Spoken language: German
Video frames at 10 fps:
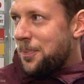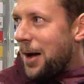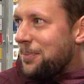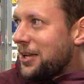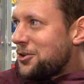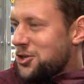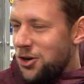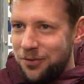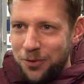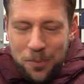habe natürlich
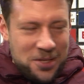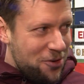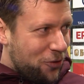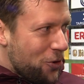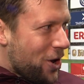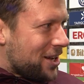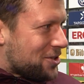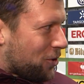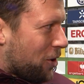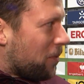gehofft, noch ein bisschen früher
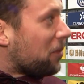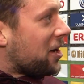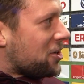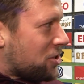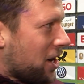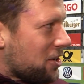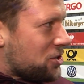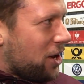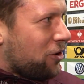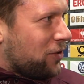reinzukommen, aber dann stand ich
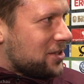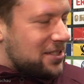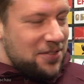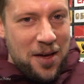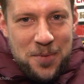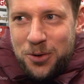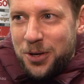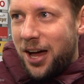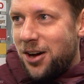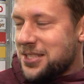da noch fast zwei
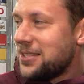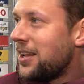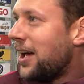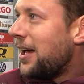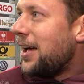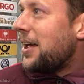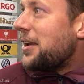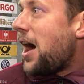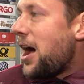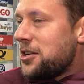Minuten draußen.
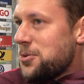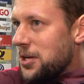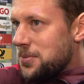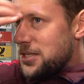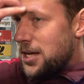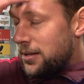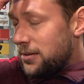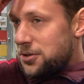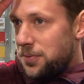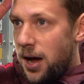Nein, Spaß beiseite.
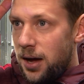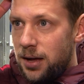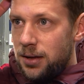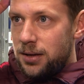Ich war